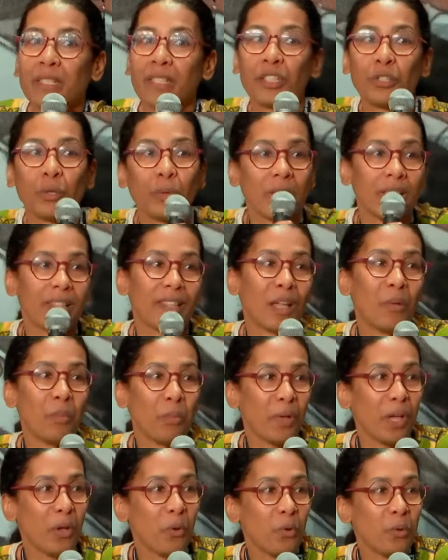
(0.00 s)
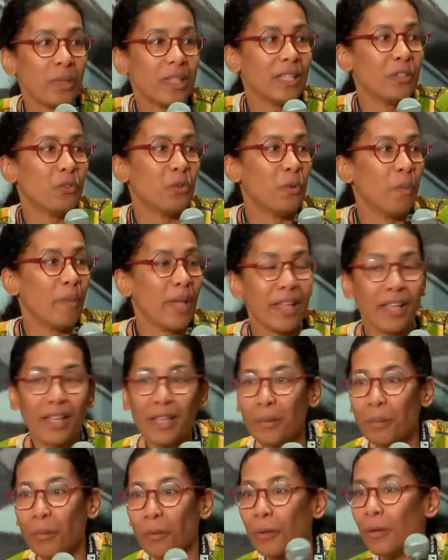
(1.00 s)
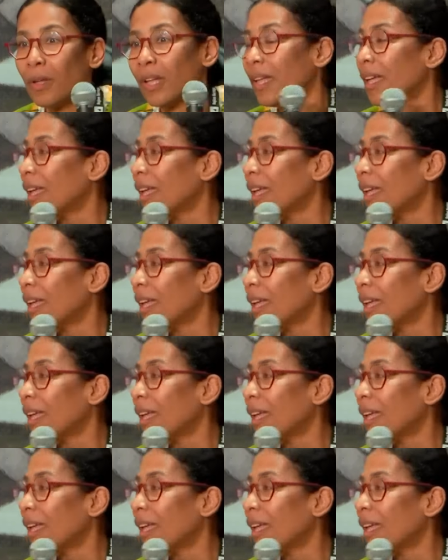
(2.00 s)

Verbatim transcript: des gens qui étaient un peu à côté d'eux-mêmes,